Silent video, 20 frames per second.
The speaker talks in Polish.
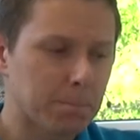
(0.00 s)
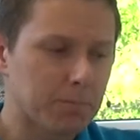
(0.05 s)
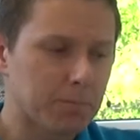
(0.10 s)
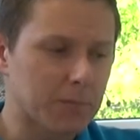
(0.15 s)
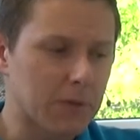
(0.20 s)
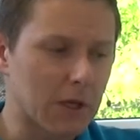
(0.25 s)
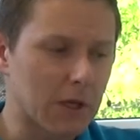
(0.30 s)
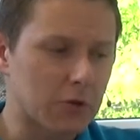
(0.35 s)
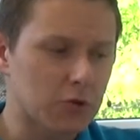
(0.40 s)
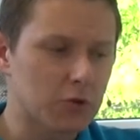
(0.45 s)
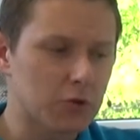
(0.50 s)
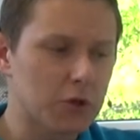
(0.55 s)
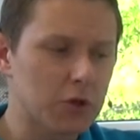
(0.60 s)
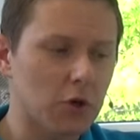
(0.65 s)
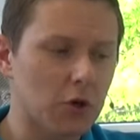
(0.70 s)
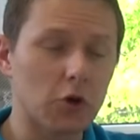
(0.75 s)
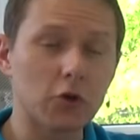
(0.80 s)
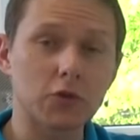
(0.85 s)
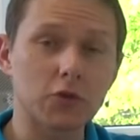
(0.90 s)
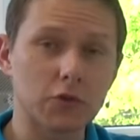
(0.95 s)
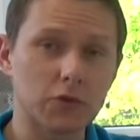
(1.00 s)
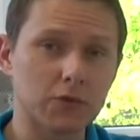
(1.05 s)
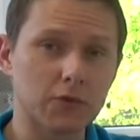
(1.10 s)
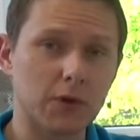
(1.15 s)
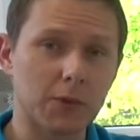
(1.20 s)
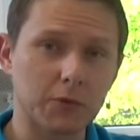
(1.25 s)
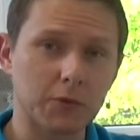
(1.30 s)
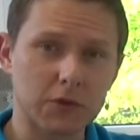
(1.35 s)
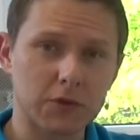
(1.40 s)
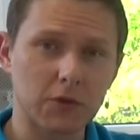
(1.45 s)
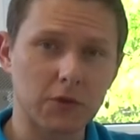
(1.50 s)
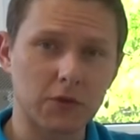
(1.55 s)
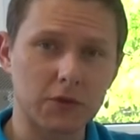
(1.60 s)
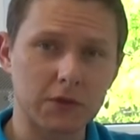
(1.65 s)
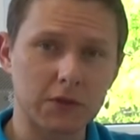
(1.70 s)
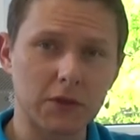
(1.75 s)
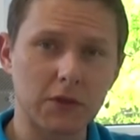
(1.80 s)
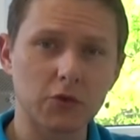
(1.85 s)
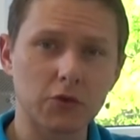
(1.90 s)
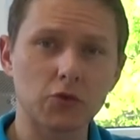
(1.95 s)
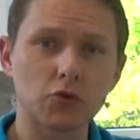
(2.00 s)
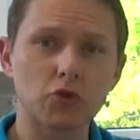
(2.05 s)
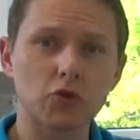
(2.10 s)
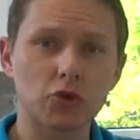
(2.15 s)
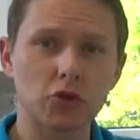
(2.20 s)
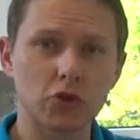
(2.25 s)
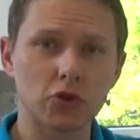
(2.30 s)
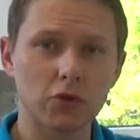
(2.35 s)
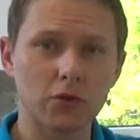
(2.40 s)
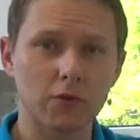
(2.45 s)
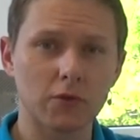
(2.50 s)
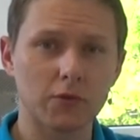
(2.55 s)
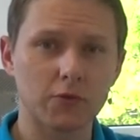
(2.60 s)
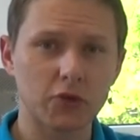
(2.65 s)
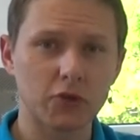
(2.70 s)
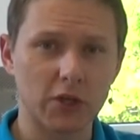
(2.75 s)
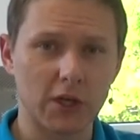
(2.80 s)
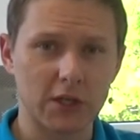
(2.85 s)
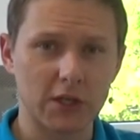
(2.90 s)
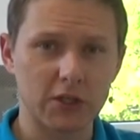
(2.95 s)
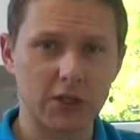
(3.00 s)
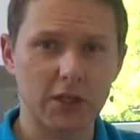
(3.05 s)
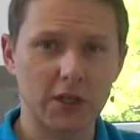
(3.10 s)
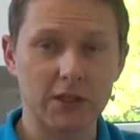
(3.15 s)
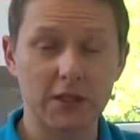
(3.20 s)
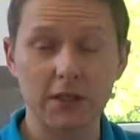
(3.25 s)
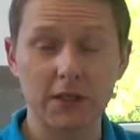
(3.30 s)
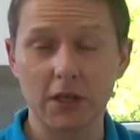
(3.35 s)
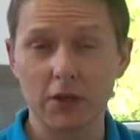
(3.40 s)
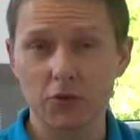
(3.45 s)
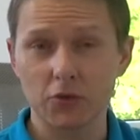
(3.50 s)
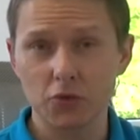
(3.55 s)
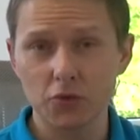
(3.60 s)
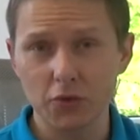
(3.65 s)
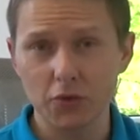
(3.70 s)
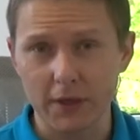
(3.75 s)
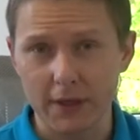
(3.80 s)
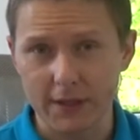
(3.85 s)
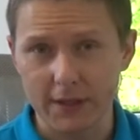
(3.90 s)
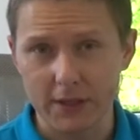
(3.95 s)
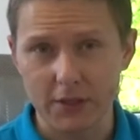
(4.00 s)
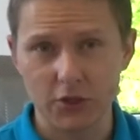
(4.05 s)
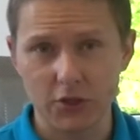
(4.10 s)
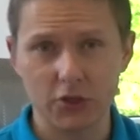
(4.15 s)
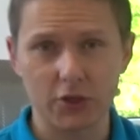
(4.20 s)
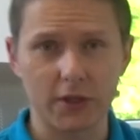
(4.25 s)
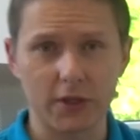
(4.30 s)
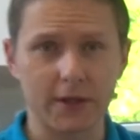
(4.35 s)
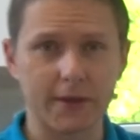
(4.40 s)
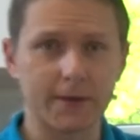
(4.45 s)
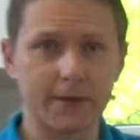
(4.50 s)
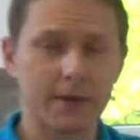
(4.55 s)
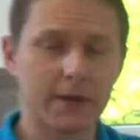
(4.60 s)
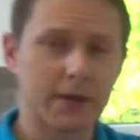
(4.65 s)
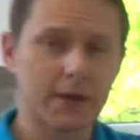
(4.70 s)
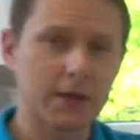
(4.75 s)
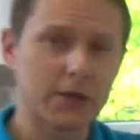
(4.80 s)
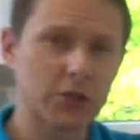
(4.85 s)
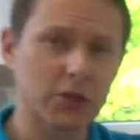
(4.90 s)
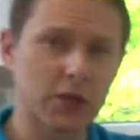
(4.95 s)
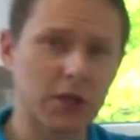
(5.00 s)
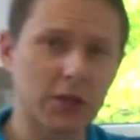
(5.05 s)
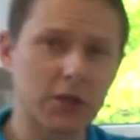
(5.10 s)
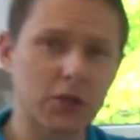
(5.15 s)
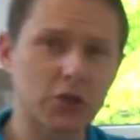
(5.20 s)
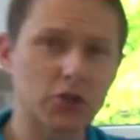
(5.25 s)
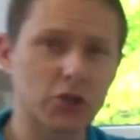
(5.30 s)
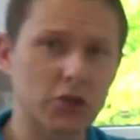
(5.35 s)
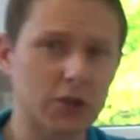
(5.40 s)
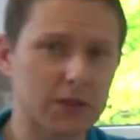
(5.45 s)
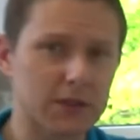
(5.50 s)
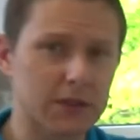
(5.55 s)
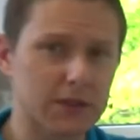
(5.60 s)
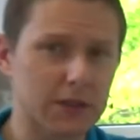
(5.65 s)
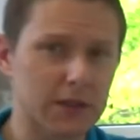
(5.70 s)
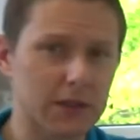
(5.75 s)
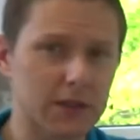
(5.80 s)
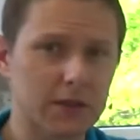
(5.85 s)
niektórych ojców apostolskich, którzy żyją w czasie, gdy niektóre jeszcze księgi czy listy